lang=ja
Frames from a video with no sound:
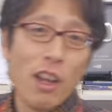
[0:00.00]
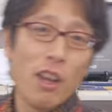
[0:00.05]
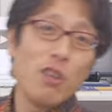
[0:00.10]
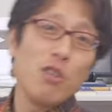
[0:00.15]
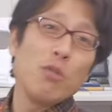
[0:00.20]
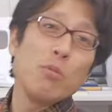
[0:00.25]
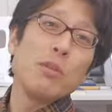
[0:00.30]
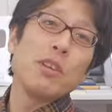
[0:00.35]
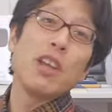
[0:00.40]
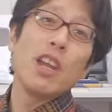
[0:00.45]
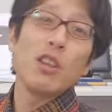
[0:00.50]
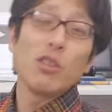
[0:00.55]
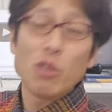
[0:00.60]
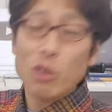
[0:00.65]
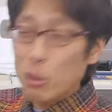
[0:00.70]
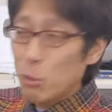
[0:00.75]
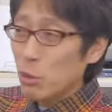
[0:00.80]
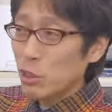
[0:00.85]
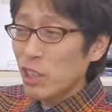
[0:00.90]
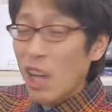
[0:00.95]
劉備玄
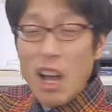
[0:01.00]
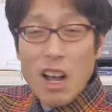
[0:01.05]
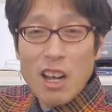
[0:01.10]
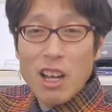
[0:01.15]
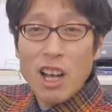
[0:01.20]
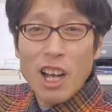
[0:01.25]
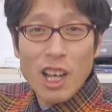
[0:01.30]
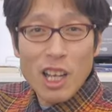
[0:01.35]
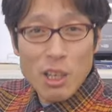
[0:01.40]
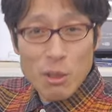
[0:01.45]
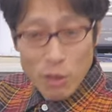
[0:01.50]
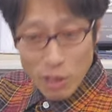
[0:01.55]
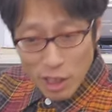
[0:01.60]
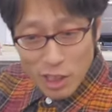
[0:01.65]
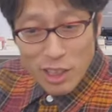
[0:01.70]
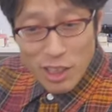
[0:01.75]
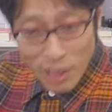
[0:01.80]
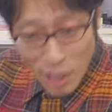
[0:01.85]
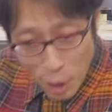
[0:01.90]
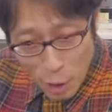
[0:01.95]
徳も3回言われ
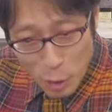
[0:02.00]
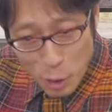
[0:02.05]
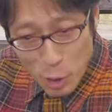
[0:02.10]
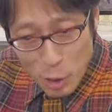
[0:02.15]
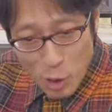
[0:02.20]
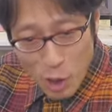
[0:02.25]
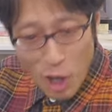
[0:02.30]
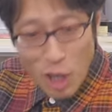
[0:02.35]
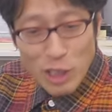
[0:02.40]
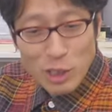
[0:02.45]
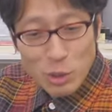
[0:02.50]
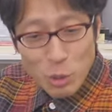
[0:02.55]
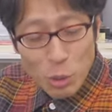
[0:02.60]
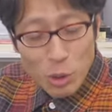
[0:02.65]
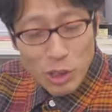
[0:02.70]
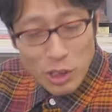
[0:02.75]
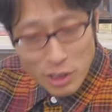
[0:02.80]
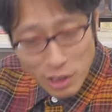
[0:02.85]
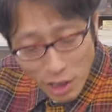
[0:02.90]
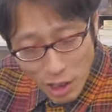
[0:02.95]
てね、ああ
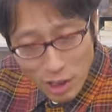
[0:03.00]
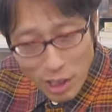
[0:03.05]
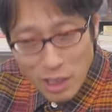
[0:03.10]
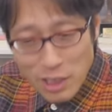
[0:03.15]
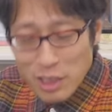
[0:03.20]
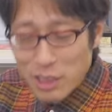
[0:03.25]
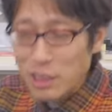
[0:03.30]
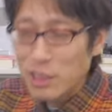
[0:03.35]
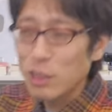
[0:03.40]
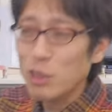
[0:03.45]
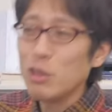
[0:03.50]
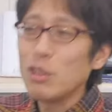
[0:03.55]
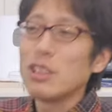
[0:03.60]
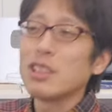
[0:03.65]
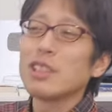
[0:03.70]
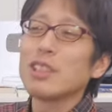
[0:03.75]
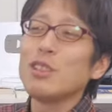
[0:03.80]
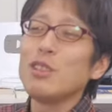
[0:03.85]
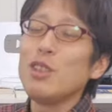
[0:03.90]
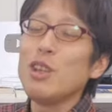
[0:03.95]
そうですか、劉
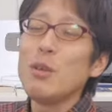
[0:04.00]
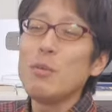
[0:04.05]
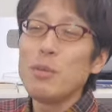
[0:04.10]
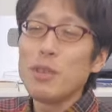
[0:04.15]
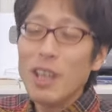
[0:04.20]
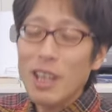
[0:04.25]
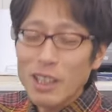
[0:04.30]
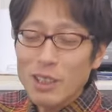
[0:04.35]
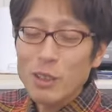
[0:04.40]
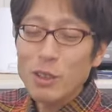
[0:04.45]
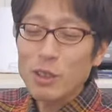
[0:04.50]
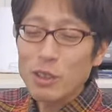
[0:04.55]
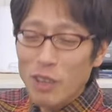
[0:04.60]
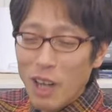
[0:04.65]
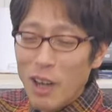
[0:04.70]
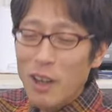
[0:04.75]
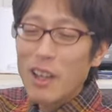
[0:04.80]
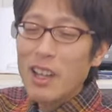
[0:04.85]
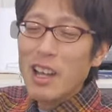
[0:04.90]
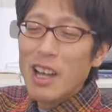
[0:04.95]
備玄徳
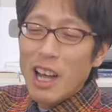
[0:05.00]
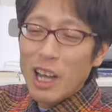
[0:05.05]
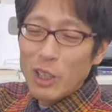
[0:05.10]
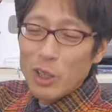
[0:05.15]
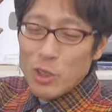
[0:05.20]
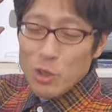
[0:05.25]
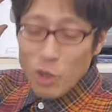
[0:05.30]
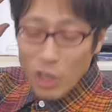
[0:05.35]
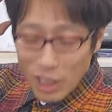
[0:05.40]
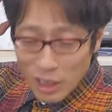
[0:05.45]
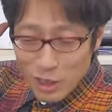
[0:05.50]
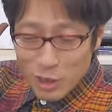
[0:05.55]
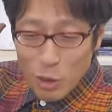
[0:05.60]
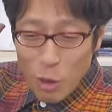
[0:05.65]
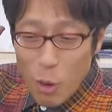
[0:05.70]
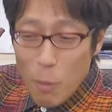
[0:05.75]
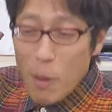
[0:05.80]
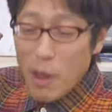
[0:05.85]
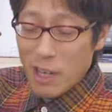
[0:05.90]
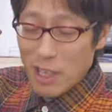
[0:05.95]
は諸葛
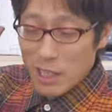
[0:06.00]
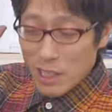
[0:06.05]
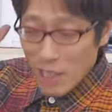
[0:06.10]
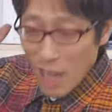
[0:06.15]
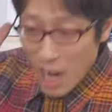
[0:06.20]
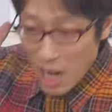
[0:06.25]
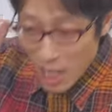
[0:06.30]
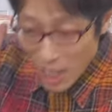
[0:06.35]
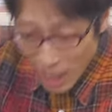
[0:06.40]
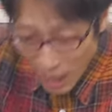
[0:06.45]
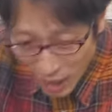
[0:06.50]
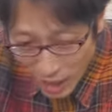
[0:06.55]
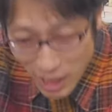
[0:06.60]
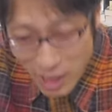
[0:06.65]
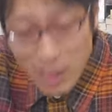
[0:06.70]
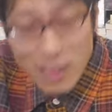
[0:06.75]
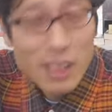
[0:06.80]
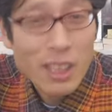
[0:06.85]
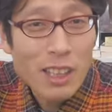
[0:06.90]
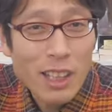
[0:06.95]
孔明に3回
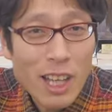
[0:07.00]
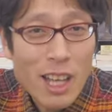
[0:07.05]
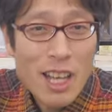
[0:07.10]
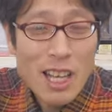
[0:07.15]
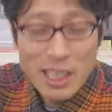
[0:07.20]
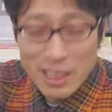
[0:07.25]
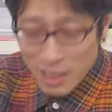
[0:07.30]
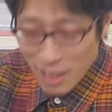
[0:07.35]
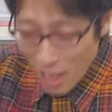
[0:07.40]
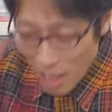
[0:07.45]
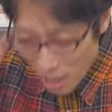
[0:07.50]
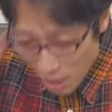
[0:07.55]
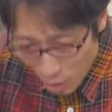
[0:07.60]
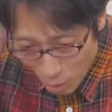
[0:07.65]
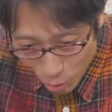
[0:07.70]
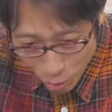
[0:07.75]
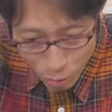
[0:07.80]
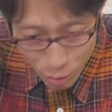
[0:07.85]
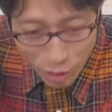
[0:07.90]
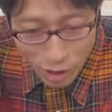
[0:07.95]
言ってね、3
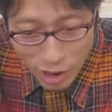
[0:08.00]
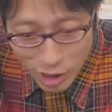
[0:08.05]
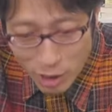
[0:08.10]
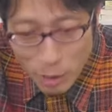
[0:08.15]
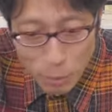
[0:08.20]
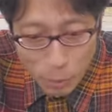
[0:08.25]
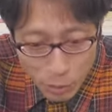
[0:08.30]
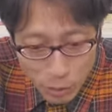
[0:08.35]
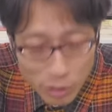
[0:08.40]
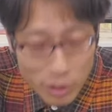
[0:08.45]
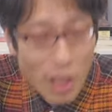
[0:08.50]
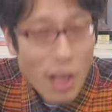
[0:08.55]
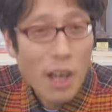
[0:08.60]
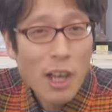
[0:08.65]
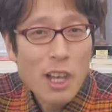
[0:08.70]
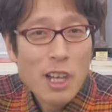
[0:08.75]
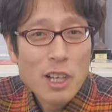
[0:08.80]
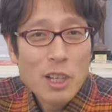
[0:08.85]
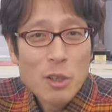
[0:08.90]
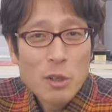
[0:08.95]
個の例でもっ
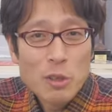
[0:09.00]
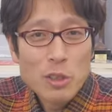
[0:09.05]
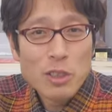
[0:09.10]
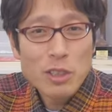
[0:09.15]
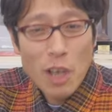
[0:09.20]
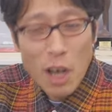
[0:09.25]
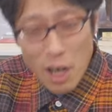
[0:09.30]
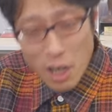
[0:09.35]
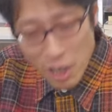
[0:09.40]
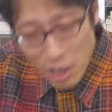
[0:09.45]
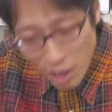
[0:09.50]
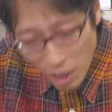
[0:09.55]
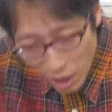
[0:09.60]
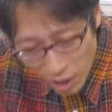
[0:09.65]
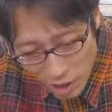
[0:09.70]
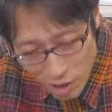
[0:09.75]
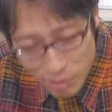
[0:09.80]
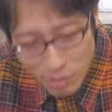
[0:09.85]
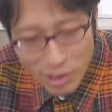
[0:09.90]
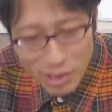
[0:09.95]
て3
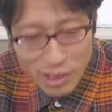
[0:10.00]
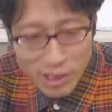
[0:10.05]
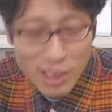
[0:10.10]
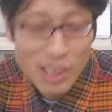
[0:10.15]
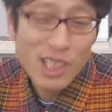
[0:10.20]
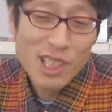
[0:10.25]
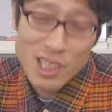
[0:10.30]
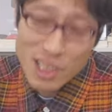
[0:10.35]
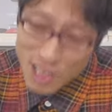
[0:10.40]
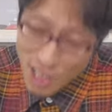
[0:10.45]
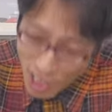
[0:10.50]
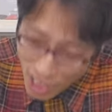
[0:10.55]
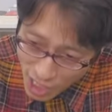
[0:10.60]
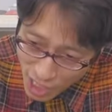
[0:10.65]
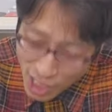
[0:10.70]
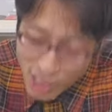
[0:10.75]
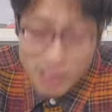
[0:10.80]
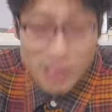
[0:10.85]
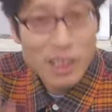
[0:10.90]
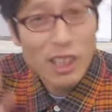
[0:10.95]
回言われたら
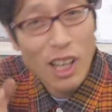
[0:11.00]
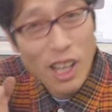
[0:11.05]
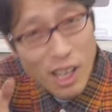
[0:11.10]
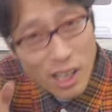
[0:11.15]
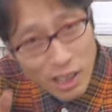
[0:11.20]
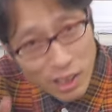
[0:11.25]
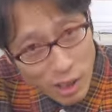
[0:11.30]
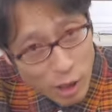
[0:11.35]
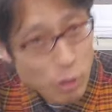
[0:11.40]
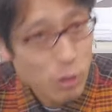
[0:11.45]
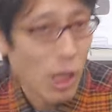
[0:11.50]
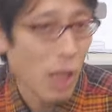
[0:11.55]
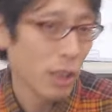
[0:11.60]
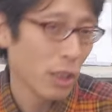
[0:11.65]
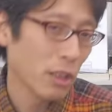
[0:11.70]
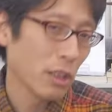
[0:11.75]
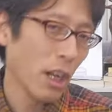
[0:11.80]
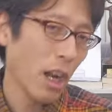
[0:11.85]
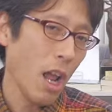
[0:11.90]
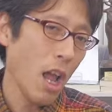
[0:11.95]
じゃあって言ったぐらい
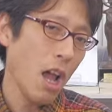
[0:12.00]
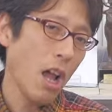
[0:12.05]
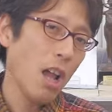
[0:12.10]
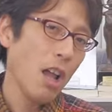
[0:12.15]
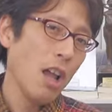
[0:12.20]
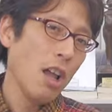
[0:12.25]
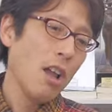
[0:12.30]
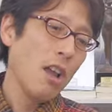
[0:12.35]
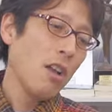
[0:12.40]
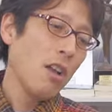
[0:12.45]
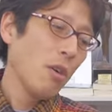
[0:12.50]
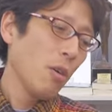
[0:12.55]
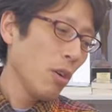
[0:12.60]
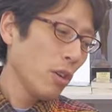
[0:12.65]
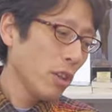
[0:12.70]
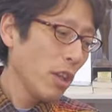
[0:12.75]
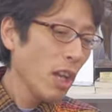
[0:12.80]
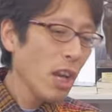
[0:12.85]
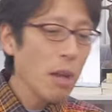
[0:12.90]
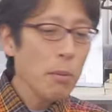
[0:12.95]
ですから、こ
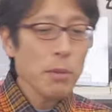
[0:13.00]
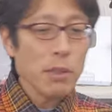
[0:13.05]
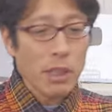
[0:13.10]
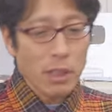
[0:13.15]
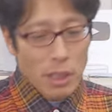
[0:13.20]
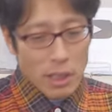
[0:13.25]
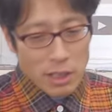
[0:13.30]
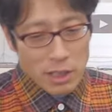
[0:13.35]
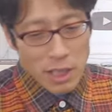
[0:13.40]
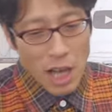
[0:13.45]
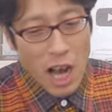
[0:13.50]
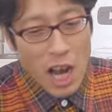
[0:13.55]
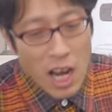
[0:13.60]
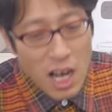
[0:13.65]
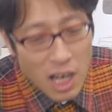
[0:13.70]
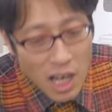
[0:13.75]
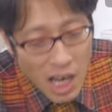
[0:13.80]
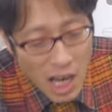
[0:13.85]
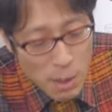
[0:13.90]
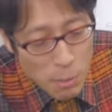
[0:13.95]
れテレビでね
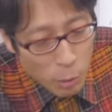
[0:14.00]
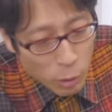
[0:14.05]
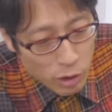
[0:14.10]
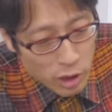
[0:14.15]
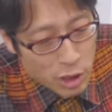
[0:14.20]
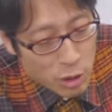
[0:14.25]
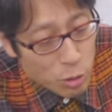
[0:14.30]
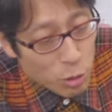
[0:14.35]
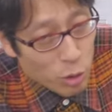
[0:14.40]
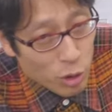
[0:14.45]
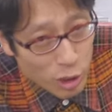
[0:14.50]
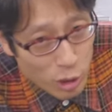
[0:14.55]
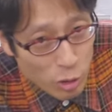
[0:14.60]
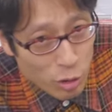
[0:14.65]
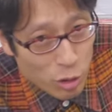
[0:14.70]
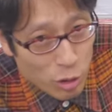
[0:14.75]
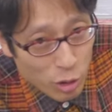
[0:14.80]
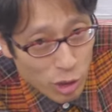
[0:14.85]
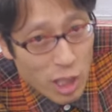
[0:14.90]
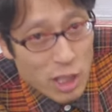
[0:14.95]
3回も同じこと聞
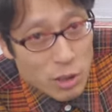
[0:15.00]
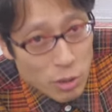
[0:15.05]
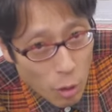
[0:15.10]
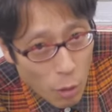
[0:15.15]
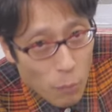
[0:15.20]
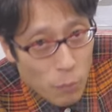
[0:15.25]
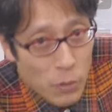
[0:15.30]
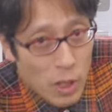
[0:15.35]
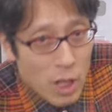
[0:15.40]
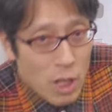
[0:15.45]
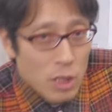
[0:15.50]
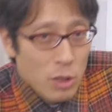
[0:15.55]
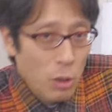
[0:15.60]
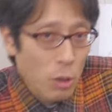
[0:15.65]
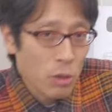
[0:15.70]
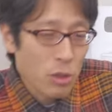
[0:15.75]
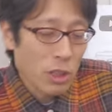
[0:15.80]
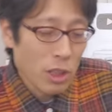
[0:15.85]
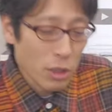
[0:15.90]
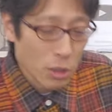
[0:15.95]
く人いないですよ。
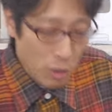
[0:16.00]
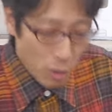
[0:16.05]
そうしたら